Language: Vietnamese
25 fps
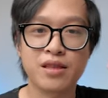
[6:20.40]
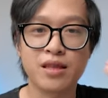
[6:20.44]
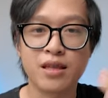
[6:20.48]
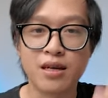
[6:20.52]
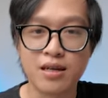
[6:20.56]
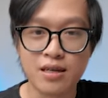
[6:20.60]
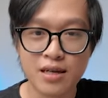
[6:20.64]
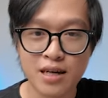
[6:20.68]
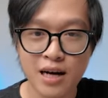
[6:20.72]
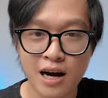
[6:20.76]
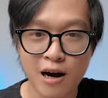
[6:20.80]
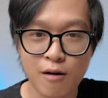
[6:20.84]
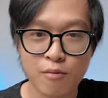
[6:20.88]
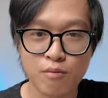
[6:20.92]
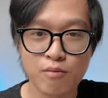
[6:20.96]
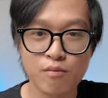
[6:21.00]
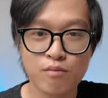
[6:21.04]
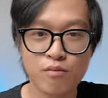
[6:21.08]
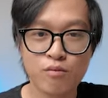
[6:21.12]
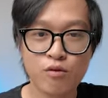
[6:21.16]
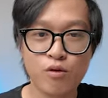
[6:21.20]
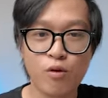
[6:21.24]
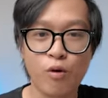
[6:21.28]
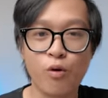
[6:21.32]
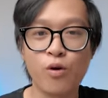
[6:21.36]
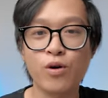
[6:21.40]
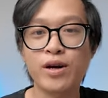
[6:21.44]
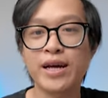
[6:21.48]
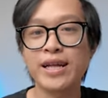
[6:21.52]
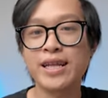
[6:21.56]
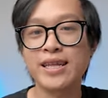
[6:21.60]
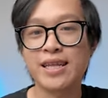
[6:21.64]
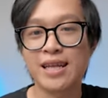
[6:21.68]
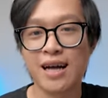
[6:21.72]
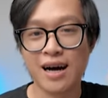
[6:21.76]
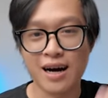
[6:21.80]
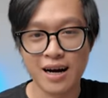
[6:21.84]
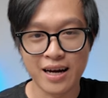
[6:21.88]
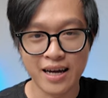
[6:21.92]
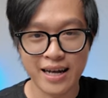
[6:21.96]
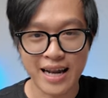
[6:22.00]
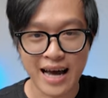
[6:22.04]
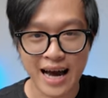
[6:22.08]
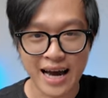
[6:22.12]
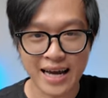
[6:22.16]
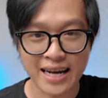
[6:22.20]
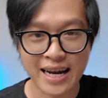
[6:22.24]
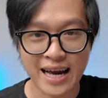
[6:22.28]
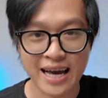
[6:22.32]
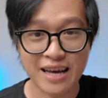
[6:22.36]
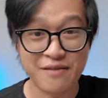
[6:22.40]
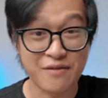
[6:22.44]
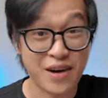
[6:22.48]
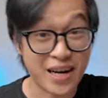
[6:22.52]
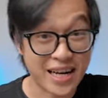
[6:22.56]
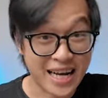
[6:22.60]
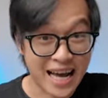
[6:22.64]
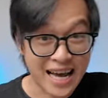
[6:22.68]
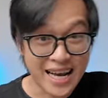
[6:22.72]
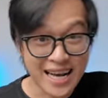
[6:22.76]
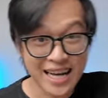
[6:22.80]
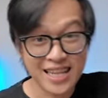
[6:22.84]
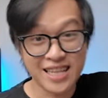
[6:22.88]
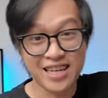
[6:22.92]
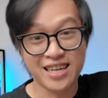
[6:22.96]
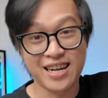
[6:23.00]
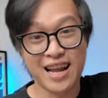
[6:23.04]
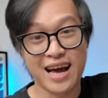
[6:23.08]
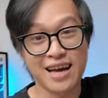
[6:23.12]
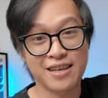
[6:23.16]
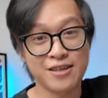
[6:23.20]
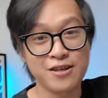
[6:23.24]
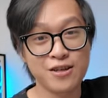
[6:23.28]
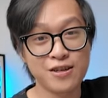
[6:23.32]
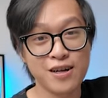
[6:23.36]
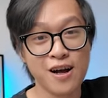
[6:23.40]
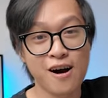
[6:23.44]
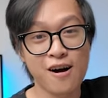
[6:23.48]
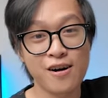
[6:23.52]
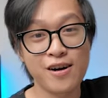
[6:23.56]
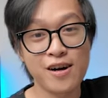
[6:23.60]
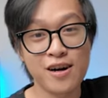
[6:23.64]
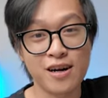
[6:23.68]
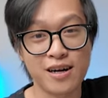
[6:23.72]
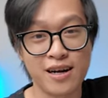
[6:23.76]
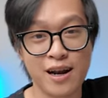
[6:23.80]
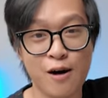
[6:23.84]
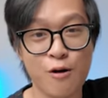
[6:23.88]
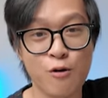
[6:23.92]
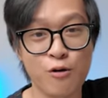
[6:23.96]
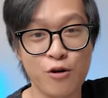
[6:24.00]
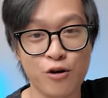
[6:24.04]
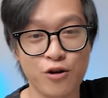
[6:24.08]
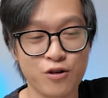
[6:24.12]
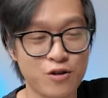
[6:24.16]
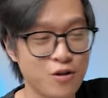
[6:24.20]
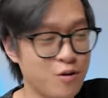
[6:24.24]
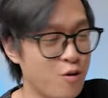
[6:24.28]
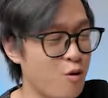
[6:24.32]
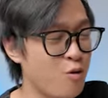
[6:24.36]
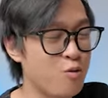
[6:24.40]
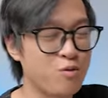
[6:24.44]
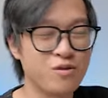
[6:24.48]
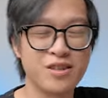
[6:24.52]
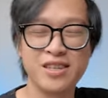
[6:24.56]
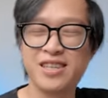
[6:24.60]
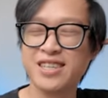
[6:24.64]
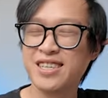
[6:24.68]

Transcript: tự học của cái thời đại này và kể cả thời đại trước đó rất là lâu rồi. Trời ơi,